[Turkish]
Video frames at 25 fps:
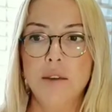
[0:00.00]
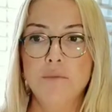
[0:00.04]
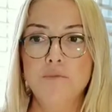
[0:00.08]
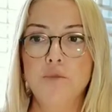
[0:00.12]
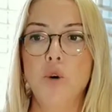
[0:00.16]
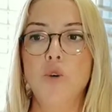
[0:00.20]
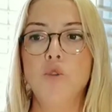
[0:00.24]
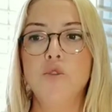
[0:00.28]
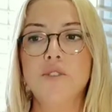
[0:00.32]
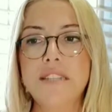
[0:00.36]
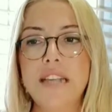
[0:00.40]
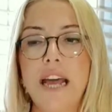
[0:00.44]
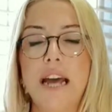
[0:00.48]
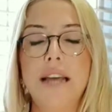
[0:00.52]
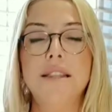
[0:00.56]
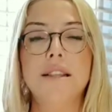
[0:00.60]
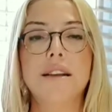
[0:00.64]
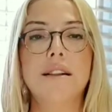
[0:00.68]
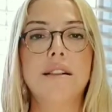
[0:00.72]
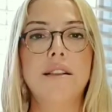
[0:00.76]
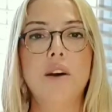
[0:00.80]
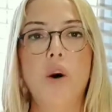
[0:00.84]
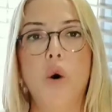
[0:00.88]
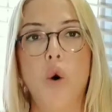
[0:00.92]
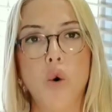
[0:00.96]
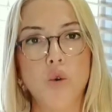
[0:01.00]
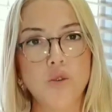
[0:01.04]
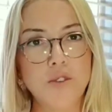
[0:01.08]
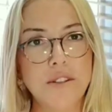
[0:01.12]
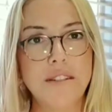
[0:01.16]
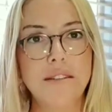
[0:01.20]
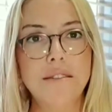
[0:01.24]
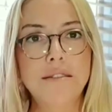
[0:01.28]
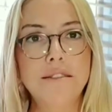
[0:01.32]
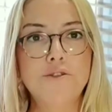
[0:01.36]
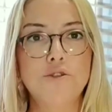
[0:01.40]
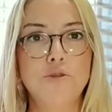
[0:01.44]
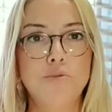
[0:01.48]
Bu özellikle
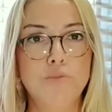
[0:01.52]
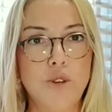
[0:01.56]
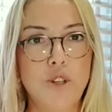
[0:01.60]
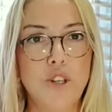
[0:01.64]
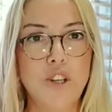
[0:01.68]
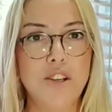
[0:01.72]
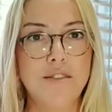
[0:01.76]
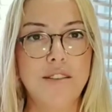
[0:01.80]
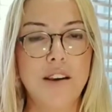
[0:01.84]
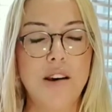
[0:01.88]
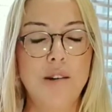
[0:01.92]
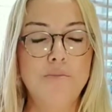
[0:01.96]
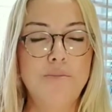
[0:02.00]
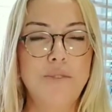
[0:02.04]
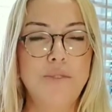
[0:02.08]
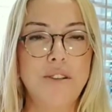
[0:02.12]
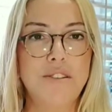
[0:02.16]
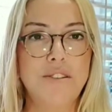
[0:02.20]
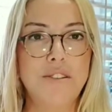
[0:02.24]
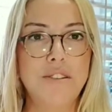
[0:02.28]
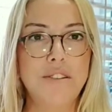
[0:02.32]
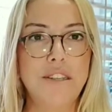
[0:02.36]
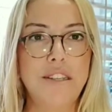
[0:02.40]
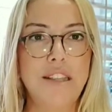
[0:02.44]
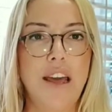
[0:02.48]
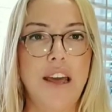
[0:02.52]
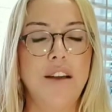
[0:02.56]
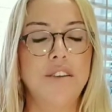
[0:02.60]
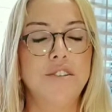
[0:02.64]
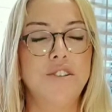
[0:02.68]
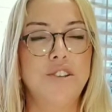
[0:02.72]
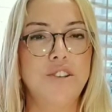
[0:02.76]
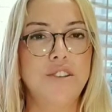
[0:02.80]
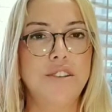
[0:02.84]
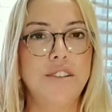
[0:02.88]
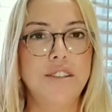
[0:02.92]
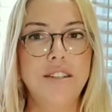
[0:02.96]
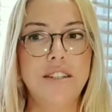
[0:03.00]
ortalığı yumuşatan bir
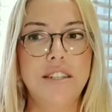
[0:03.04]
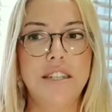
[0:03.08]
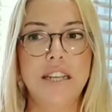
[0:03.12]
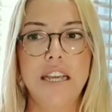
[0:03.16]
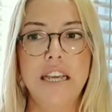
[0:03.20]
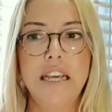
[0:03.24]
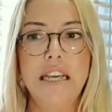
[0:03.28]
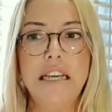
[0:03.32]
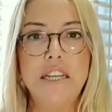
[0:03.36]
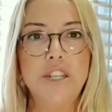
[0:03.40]
enerjidir.